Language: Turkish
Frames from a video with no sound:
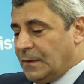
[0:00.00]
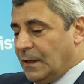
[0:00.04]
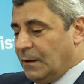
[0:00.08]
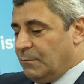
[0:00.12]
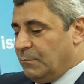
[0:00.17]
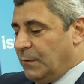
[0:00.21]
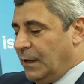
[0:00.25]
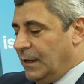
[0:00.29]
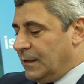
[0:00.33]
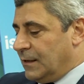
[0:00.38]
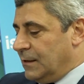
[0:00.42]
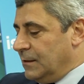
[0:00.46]

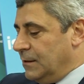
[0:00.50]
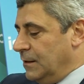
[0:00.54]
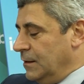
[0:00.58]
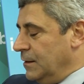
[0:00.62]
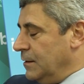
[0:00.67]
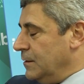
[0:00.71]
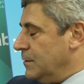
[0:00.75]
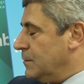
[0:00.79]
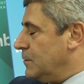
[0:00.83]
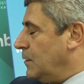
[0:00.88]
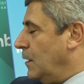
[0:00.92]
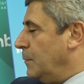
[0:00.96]
belki
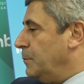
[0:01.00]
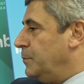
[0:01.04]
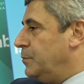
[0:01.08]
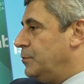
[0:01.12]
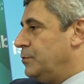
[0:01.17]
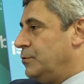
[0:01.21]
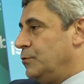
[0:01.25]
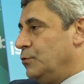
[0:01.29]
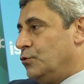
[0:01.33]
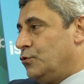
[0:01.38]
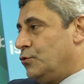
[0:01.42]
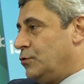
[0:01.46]
de top
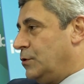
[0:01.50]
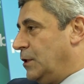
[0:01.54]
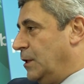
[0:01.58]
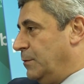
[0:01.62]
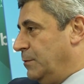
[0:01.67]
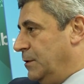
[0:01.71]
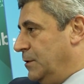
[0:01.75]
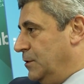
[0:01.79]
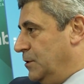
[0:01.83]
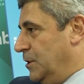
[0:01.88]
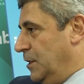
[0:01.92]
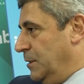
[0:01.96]
3
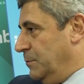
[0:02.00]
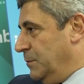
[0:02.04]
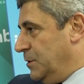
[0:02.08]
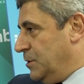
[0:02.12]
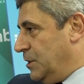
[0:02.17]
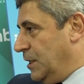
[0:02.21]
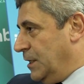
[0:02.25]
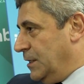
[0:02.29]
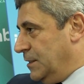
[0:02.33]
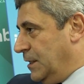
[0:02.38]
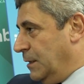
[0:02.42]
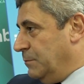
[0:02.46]
diyebileceğimiz
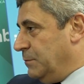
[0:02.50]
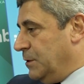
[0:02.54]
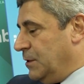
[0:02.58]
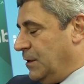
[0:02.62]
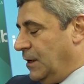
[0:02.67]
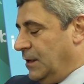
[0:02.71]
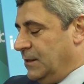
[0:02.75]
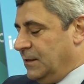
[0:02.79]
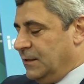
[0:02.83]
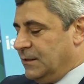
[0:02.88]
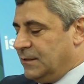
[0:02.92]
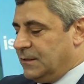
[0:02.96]
şehirden bir
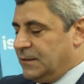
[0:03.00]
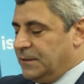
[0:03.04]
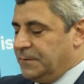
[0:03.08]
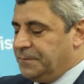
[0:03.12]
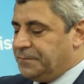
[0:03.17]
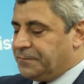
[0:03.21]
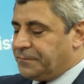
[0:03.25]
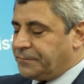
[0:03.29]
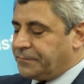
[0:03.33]
tanesi.